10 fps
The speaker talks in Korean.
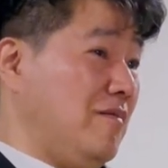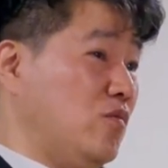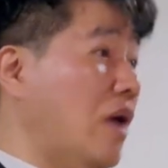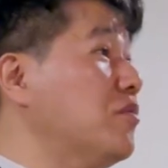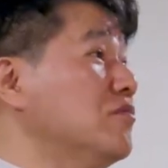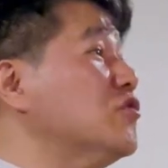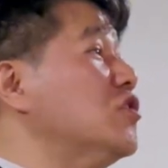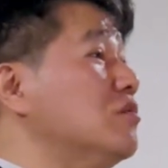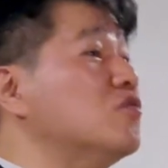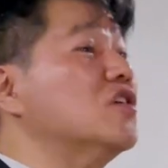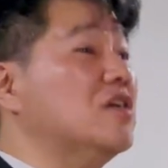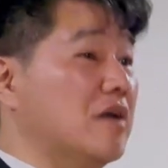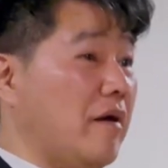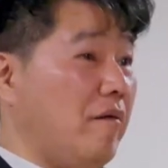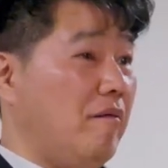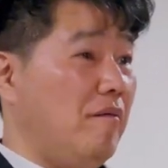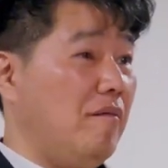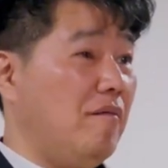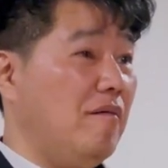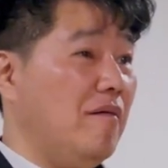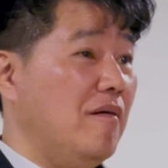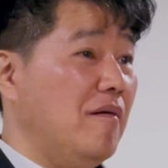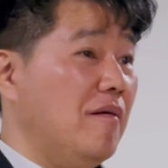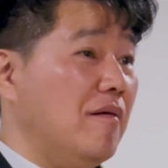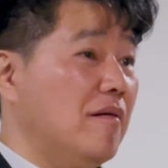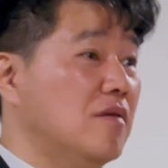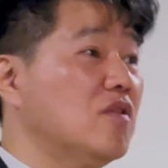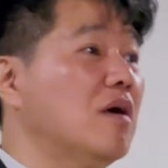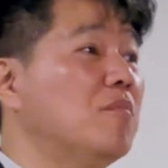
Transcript: 대부분 스님들이 그래요. 근데